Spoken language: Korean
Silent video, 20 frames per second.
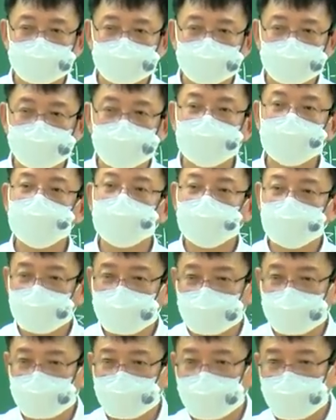
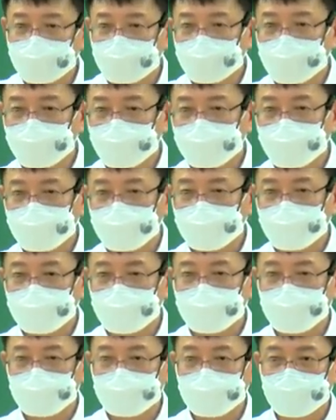진짜라니까.
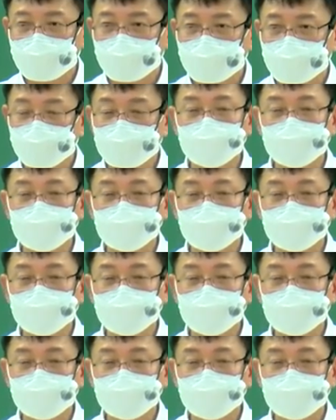그